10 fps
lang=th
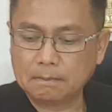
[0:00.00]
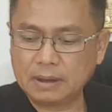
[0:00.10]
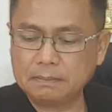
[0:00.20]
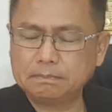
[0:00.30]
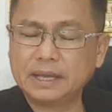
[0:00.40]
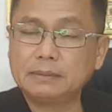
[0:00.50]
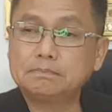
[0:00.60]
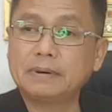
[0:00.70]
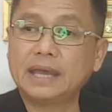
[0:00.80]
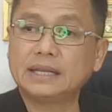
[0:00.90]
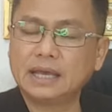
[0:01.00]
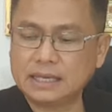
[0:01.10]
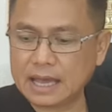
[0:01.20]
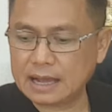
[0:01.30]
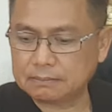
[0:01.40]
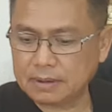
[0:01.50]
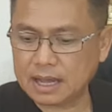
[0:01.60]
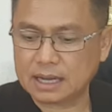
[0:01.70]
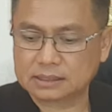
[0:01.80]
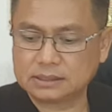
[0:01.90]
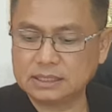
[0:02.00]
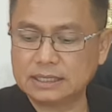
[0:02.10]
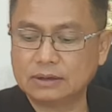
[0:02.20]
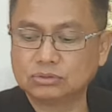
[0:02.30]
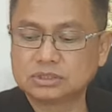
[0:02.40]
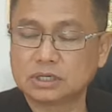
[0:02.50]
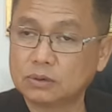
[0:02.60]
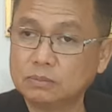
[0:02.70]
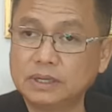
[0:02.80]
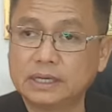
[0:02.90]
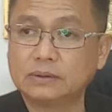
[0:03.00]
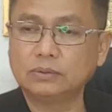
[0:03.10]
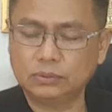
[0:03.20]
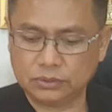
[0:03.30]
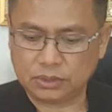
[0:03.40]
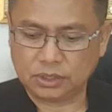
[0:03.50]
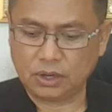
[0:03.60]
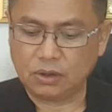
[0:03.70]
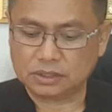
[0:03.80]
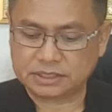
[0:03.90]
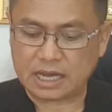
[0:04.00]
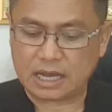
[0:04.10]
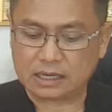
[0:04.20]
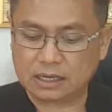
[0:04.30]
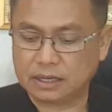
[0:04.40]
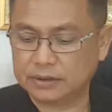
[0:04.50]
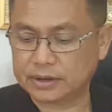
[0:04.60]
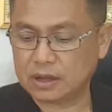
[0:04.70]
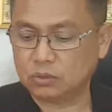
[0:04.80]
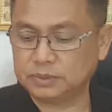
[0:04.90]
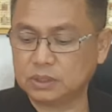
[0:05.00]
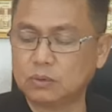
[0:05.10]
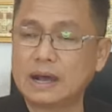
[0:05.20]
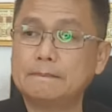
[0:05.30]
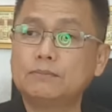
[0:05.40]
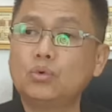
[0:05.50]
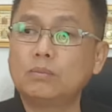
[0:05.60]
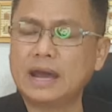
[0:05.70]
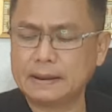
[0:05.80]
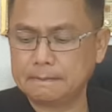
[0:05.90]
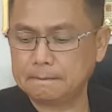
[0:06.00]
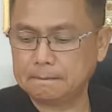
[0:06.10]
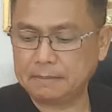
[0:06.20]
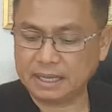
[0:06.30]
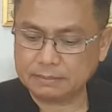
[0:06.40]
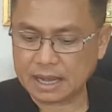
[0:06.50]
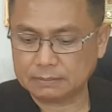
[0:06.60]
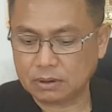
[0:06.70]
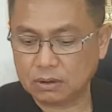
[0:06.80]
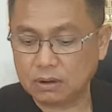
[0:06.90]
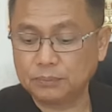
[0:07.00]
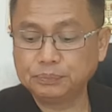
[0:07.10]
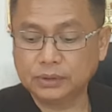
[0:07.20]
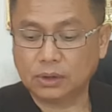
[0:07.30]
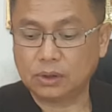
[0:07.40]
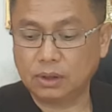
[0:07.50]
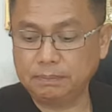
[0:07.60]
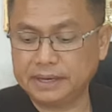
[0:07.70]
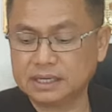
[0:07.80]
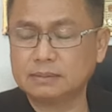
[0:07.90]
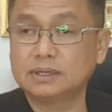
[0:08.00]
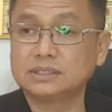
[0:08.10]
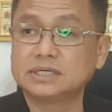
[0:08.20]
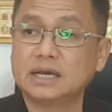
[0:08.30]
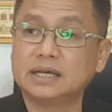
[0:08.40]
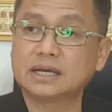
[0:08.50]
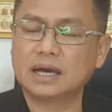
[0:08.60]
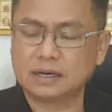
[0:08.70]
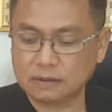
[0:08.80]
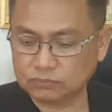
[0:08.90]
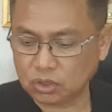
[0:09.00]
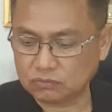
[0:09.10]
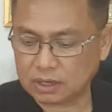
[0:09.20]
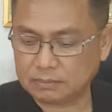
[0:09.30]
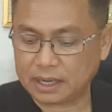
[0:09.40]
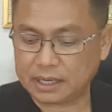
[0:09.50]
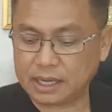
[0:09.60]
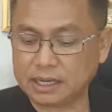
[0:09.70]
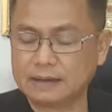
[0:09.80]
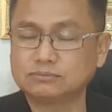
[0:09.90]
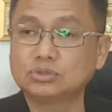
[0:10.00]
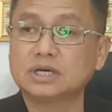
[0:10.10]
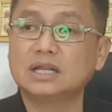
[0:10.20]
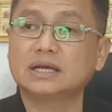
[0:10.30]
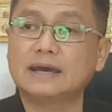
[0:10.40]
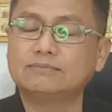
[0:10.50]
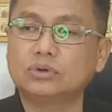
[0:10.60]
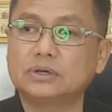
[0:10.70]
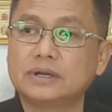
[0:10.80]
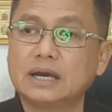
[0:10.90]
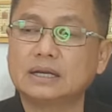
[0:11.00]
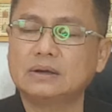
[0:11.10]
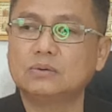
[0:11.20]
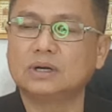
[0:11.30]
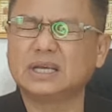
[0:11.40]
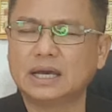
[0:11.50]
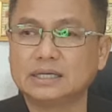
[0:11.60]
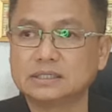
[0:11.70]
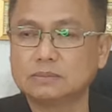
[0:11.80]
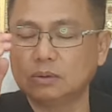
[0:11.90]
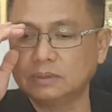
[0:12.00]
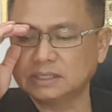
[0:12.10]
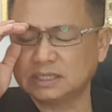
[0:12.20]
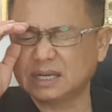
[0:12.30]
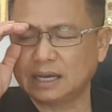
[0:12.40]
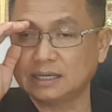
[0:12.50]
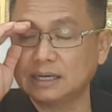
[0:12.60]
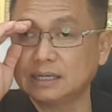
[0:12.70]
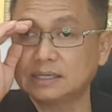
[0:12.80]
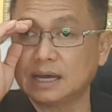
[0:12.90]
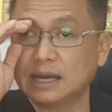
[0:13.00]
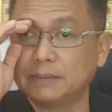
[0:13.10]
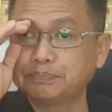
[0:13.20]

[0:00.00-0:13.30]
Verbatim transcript: มันเป็นไปได้ยากมากที่เราจะล้มเหลวนอกจากเรามีความมุ่งมั่นไม่มากพอ ขอเป็นกำลังใจในการเริ่มต้นวันใหม่ให้กับทุกท่านนะครับ ด้วยรักและห่วงใยจากผมอาจารย์ไก่นารันทา